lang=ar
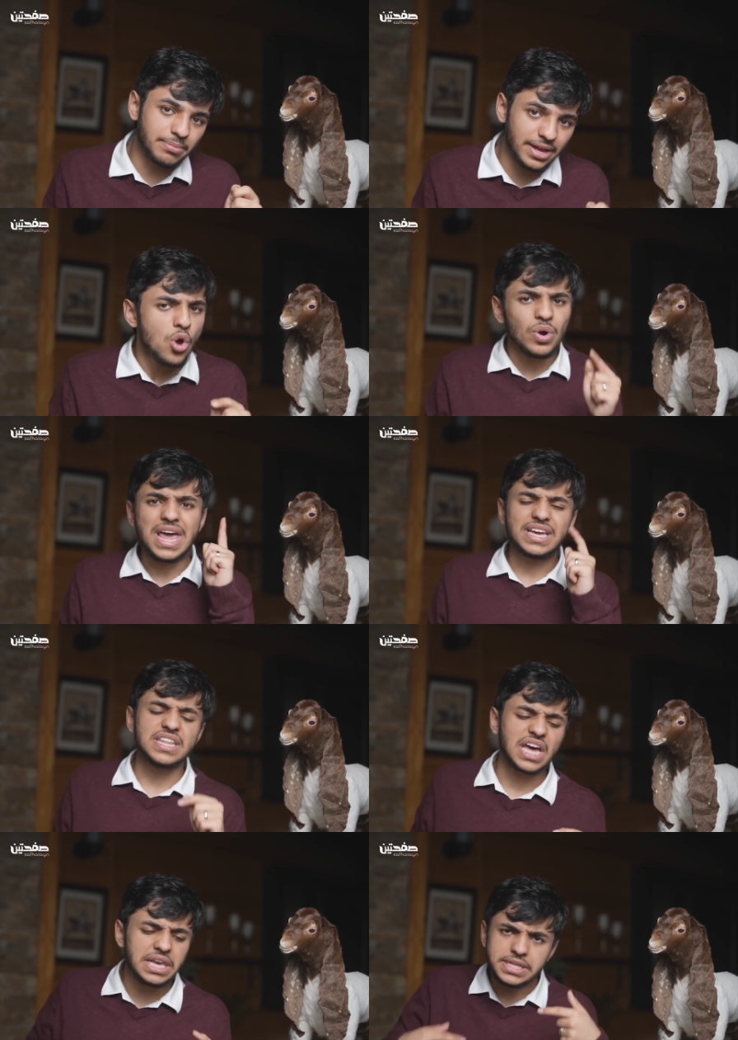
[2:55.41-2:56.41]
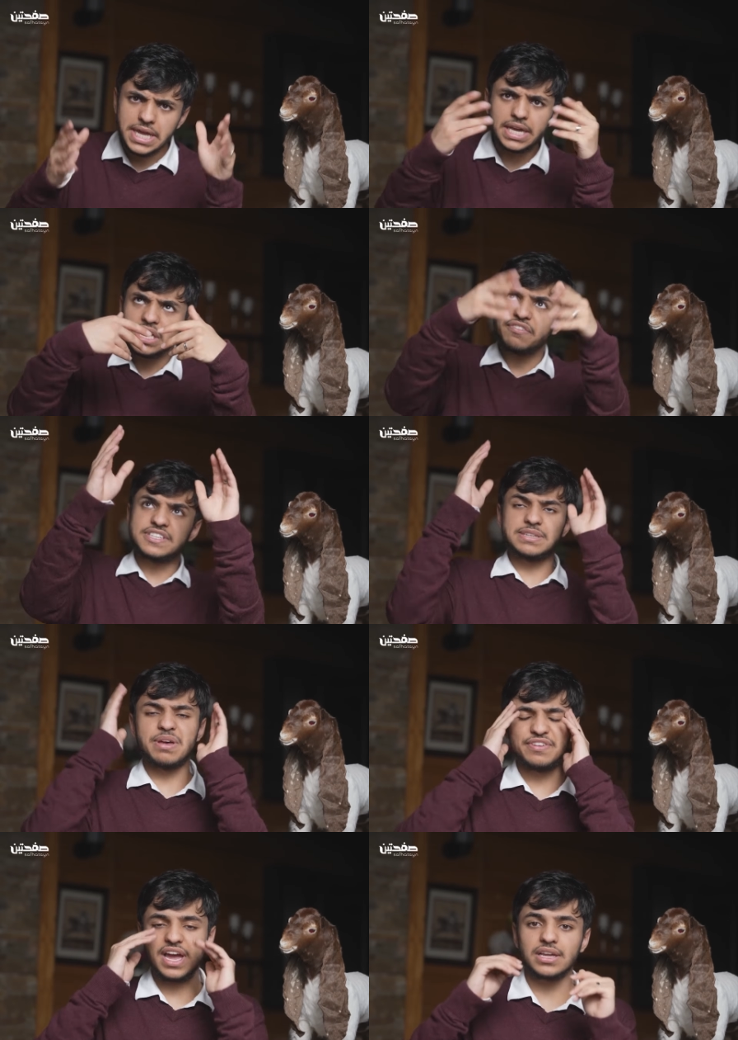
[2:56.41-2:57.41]
معه ولكن اذا خليت عقلك فس ما
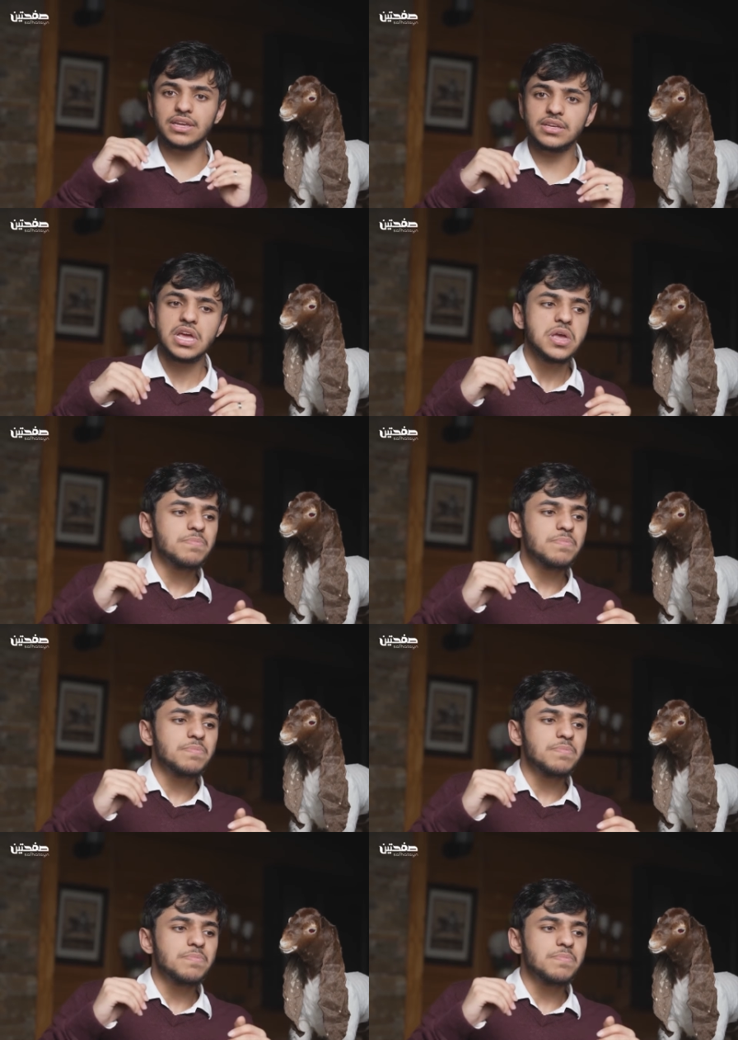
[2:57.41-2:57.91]
في عقلك